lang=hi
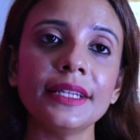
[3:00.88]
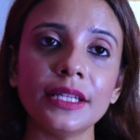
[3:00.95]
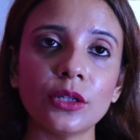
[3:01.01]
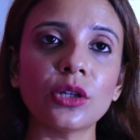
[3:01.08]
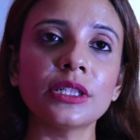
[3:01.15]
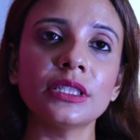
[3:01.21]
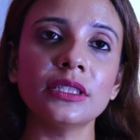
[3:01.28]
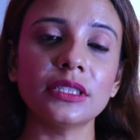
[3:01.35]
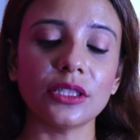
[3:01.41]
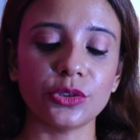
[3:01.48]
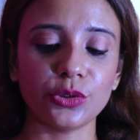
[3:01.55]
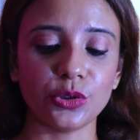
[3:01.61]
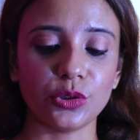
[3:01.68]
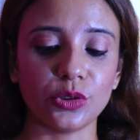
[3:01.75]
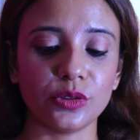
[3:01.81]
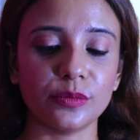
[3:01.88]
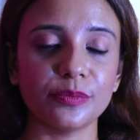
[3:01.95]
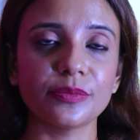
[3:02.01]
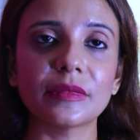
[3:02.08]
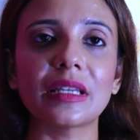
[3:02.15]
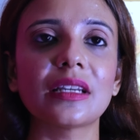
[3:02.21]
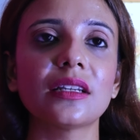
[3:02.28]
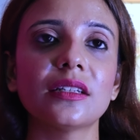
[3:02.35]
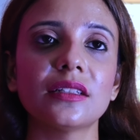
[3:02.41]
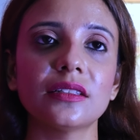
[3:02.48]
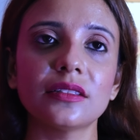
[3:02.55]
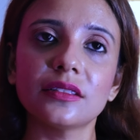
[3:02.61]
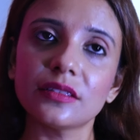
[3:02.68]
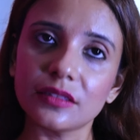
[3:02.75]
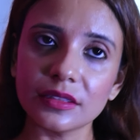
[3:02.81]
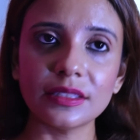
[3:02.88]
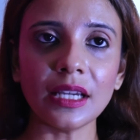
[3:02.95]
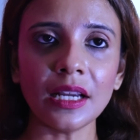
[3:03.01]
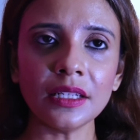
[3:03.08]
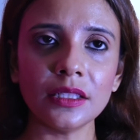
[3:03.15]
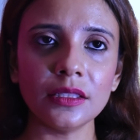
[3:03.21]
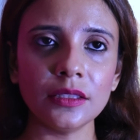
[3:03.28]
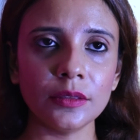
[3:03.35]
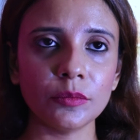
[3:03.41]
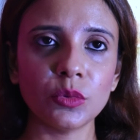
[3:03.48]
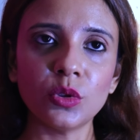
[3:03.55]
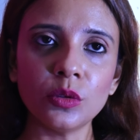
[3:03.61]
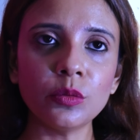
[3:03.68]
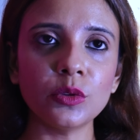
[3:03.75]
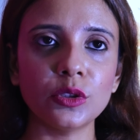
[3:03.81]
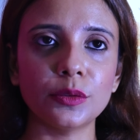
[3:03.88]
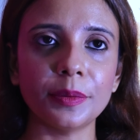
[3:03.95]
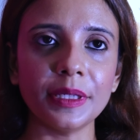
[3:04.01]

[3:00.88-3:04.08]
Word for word: ये रिकॉर्डिंग सुनो पता था तुम नहीं